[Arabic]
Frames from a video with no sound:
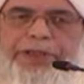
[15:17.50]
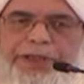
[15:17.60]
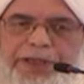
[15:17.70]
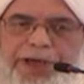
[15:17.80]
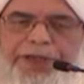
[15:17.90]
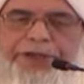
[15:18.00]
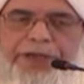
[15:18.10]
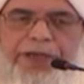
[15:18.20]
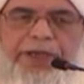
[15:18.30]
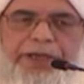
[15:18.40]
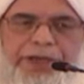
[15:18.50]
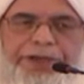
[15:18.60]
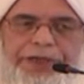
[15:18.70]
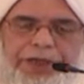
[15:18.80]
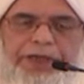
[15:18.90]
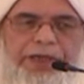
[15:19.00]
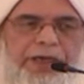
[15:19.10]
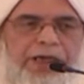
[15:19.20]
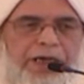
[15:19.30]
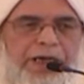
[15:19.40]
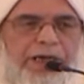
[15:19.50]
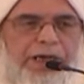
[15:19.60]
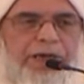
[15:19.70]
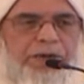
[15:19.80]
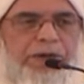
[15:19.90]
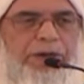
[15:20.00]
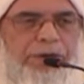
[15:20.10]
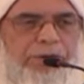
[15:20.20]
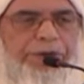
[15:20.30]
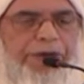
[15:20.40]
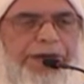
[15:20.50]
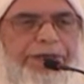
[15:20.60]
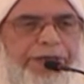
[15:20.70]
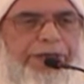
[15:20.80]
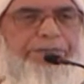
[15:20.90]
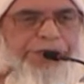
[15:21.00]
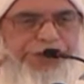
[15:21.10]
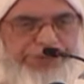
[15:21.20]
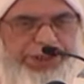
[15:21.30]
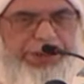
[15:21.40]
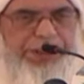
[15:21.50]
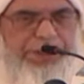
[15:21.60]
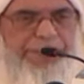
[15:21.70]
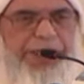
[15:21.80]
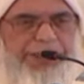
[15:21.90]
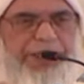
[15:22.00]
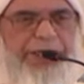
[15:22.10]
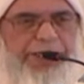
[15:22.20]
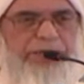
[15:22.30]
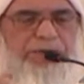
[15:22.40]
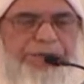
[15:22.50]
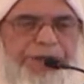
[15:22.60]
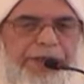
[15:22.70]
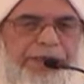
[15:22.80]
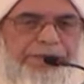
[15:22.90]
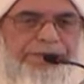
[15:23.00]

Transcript: لإتقان يعني آه، القرآن الكريم بجميع ما يتعلق به